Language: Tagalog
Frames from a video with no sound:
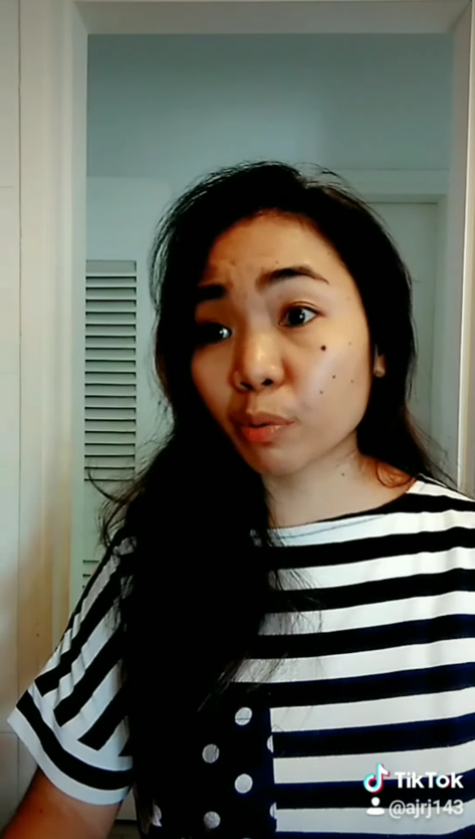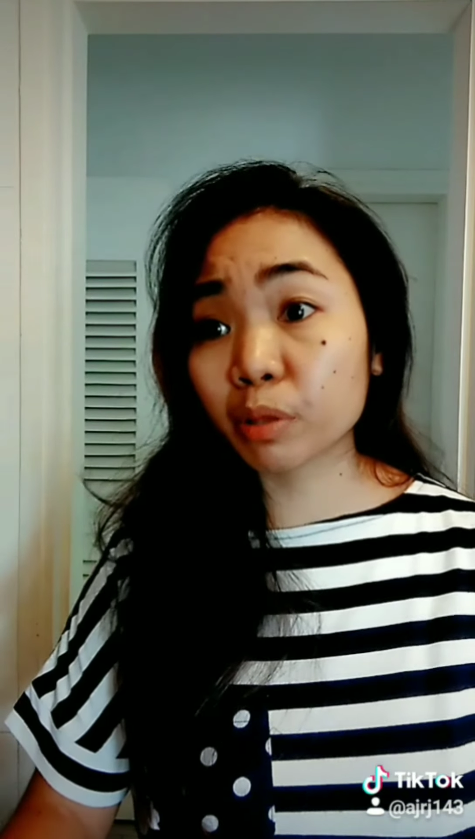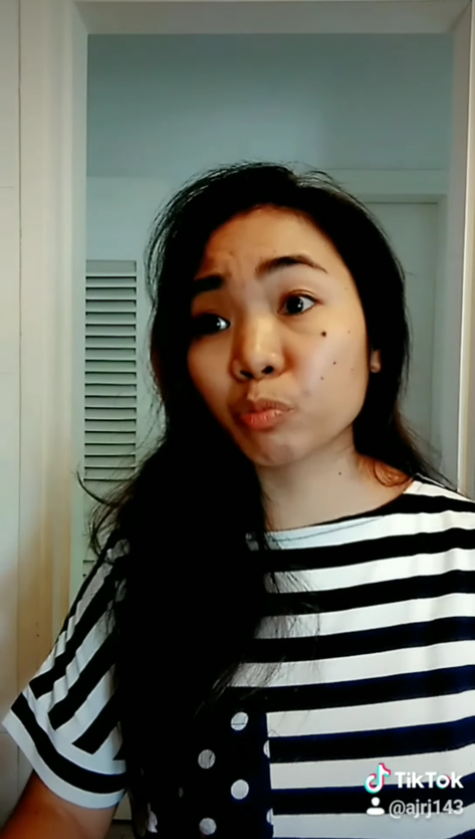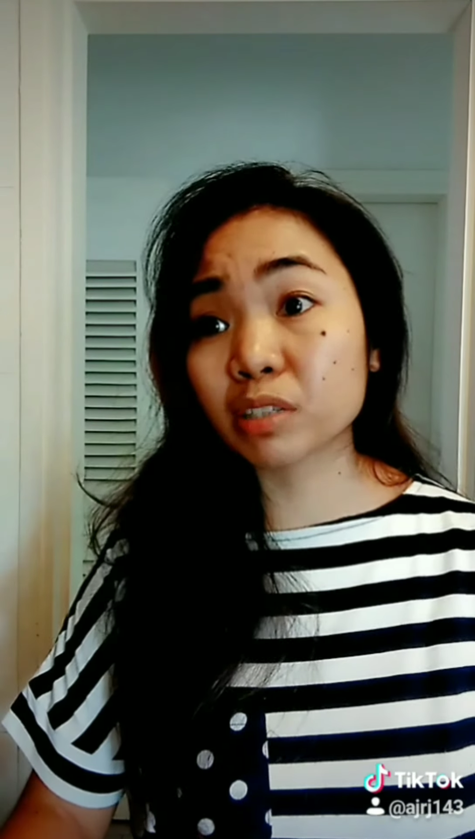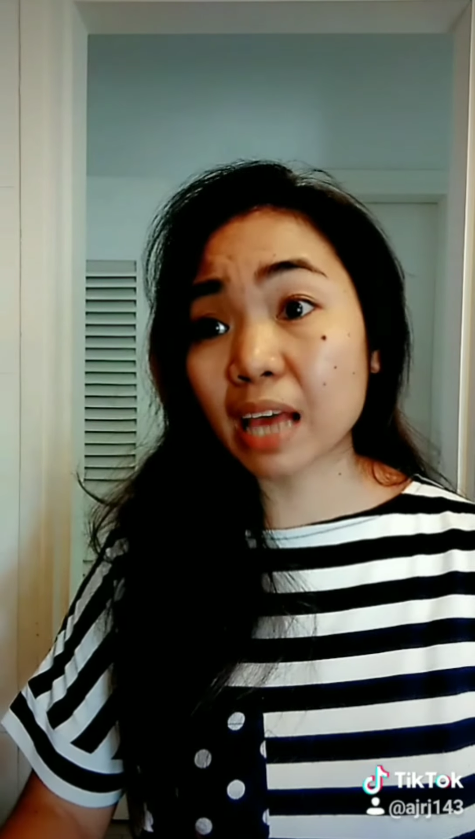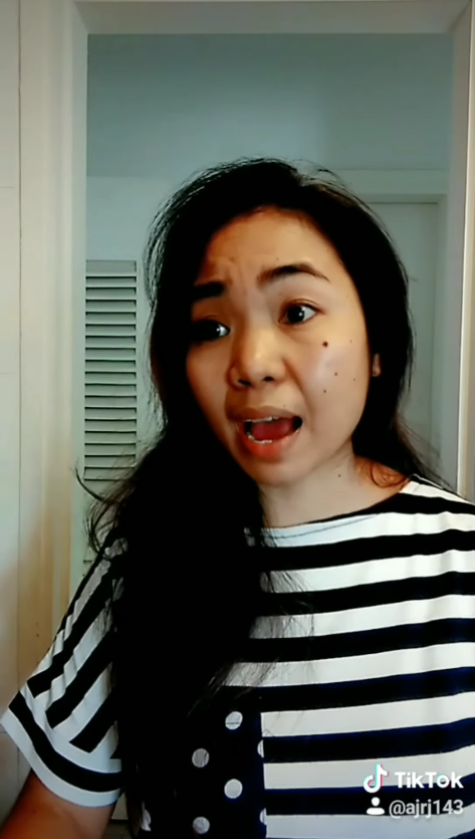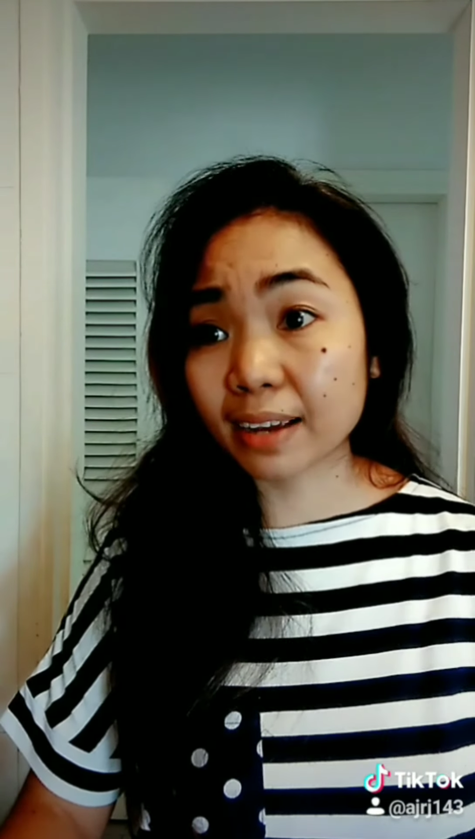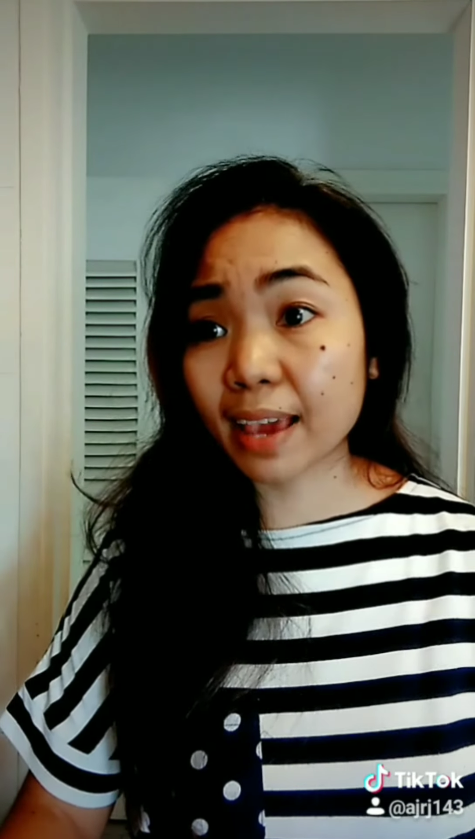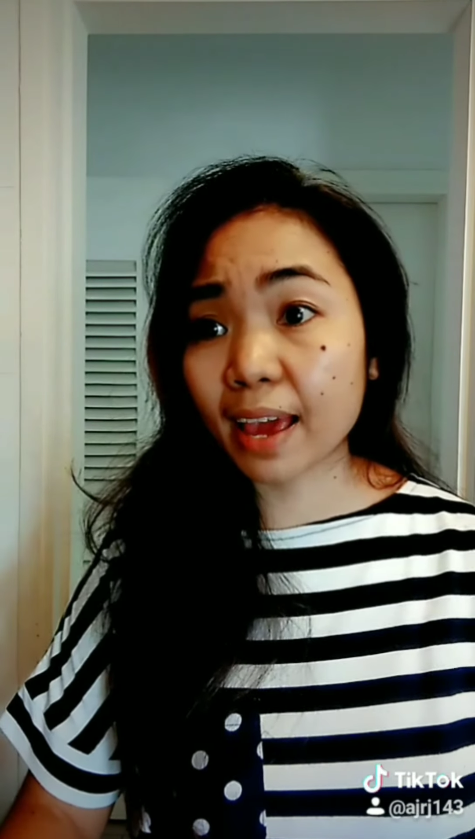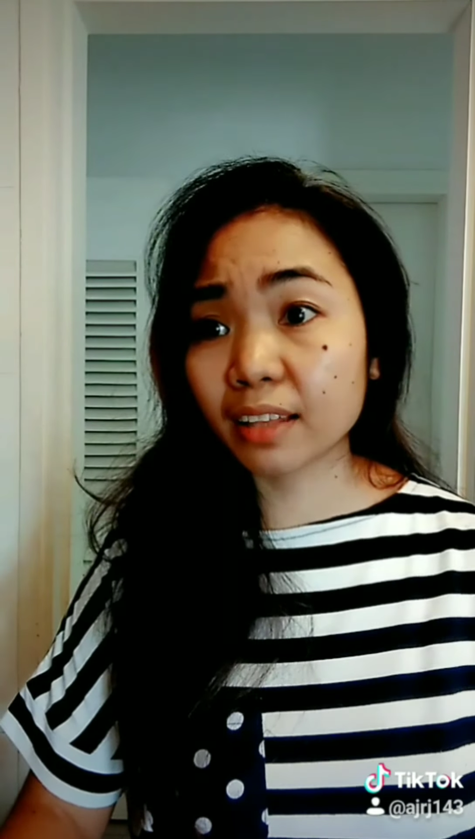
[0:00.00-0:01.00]
gawin mo
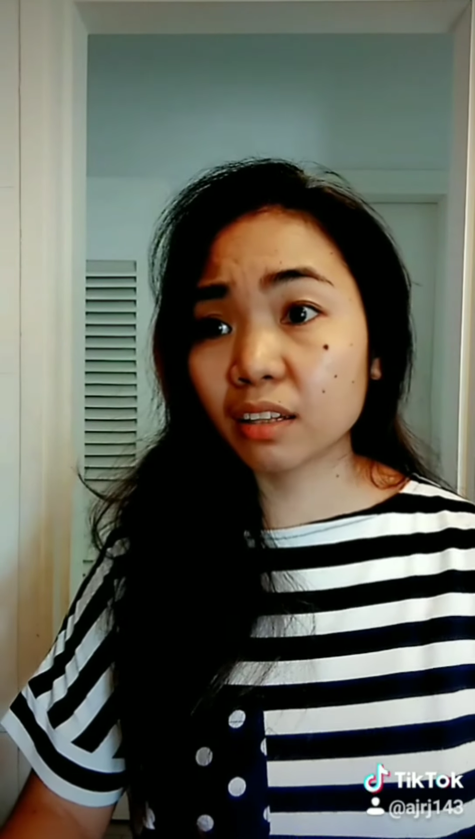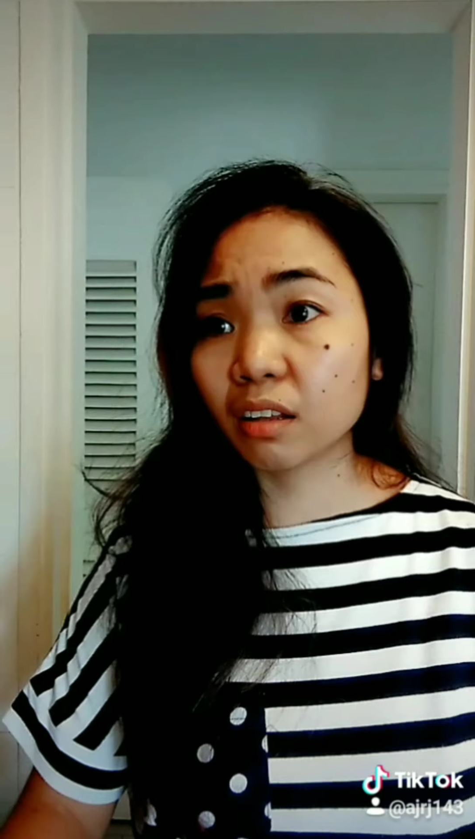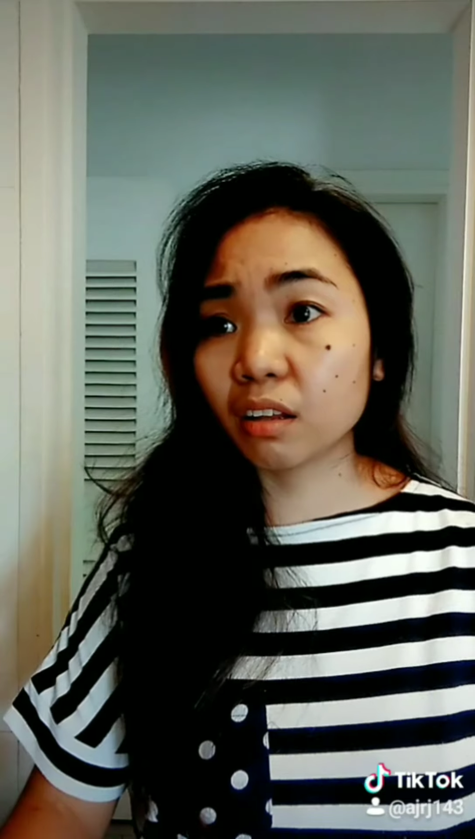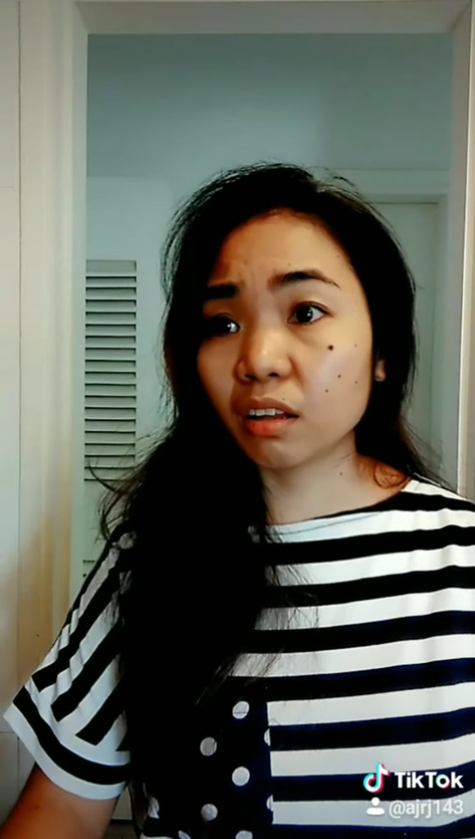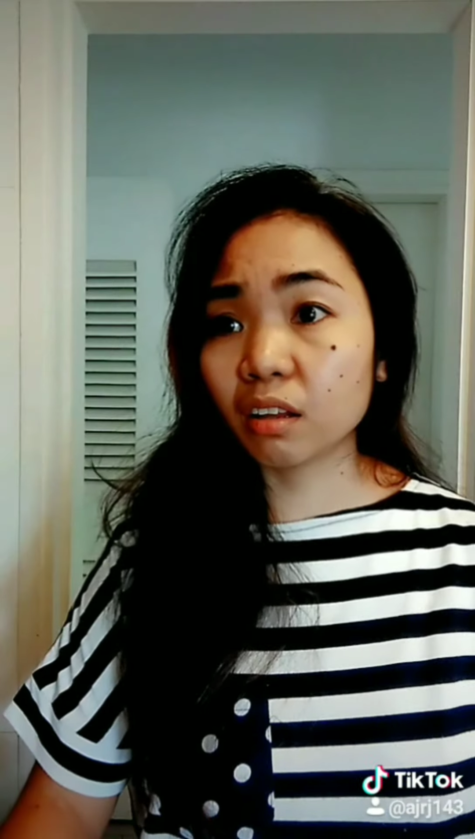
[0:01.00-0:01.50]
sa akin.